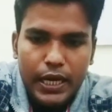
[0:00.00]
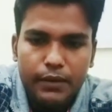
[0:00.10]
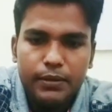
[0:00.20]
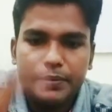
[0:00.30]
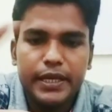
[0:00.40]

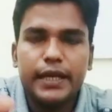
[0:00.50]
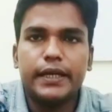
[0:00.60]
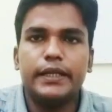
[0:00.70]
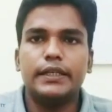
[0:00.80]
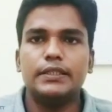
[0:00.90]
अब हम क्या
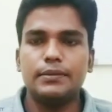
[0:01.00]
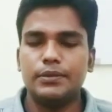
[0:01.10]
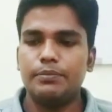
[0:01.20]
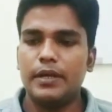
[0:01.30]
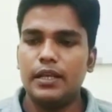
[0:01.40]
करेंगे
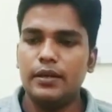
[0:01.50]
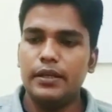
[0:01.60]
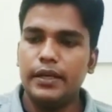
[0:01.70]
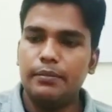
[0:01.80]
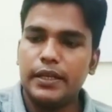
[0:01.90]
सबसे
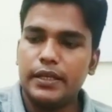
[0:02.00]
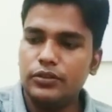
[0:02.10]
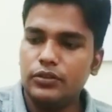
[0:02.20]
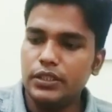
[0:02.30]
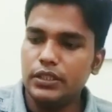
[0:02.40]
पहले हमारा
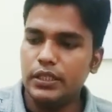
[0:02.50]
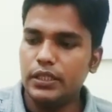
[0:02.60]
जो ये